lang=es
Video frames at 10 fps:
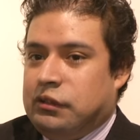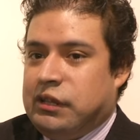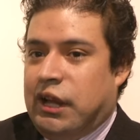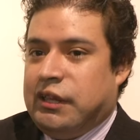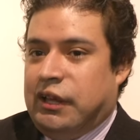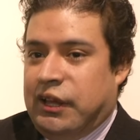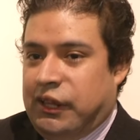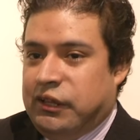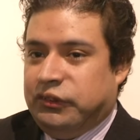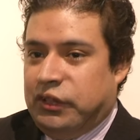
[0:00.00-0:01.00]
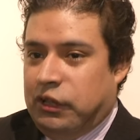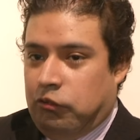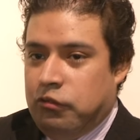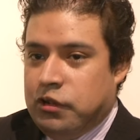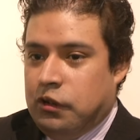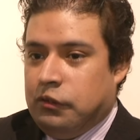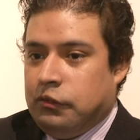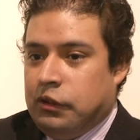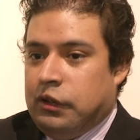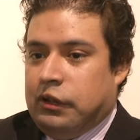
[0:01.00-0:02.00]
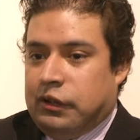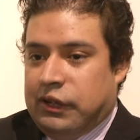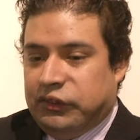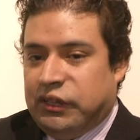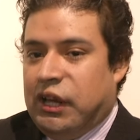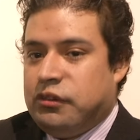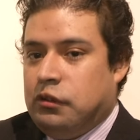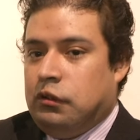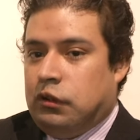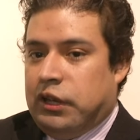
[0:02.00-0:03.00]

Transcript: dada el 15 de julio de ese año,